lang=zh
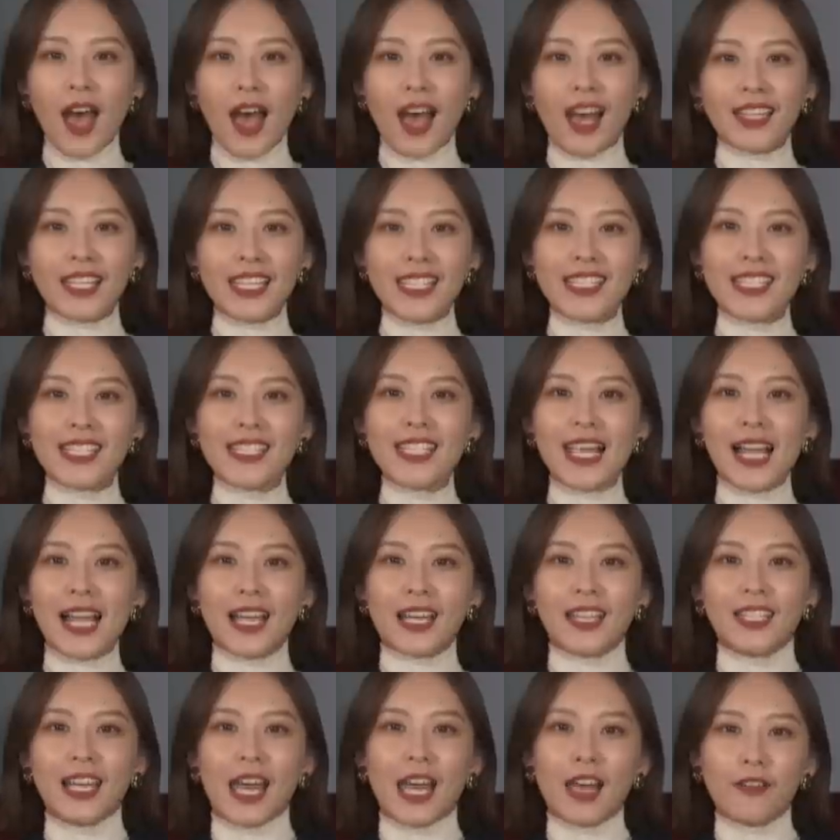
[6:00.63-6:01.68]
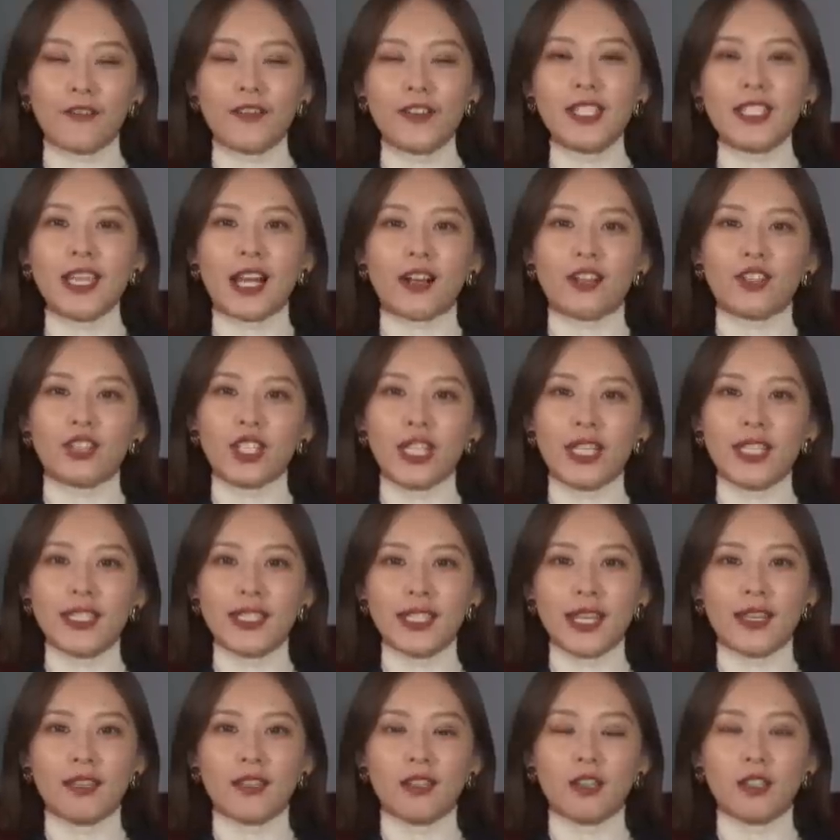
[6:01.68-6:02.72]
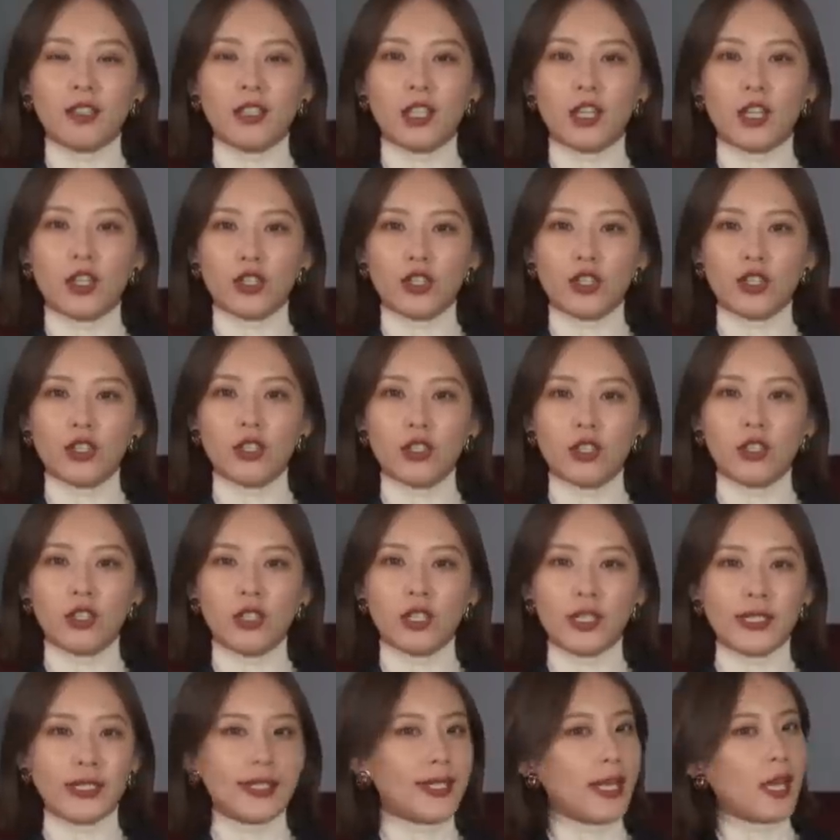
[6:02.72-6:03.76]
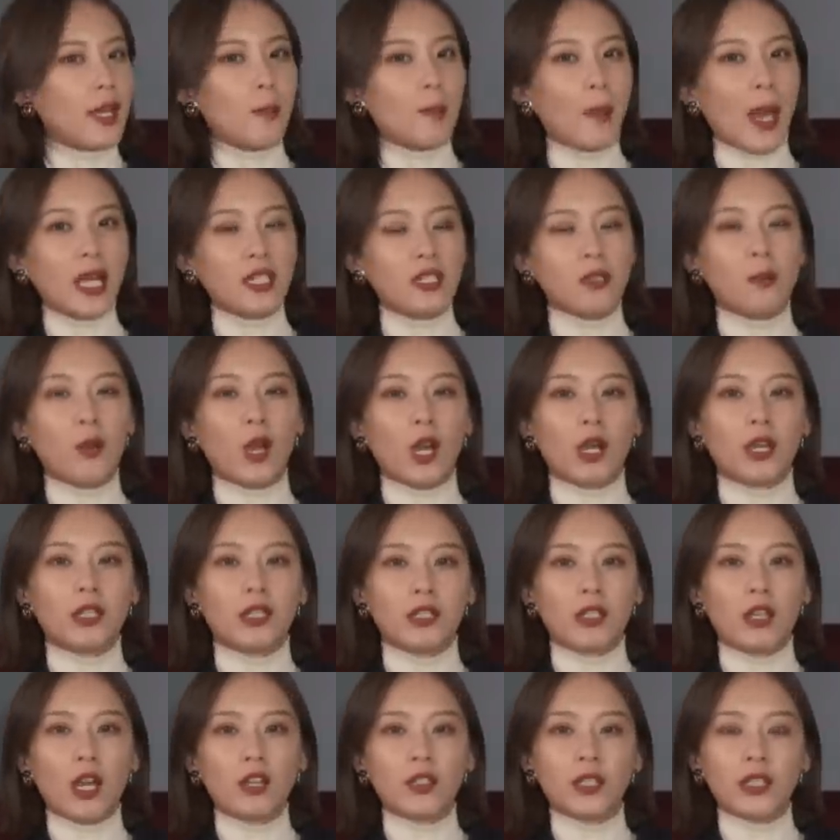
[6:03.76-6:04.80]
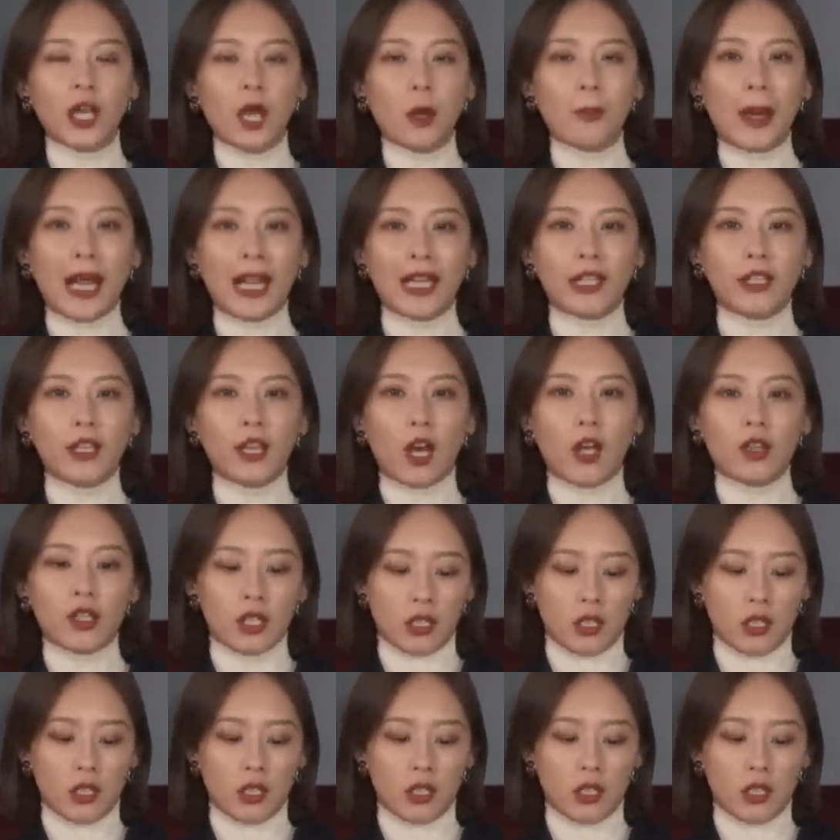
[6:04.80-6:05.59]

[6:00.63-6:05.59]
啊，那接下来跟大家分享这件呢，也是一件 Max Mara 的幺零幺八零幺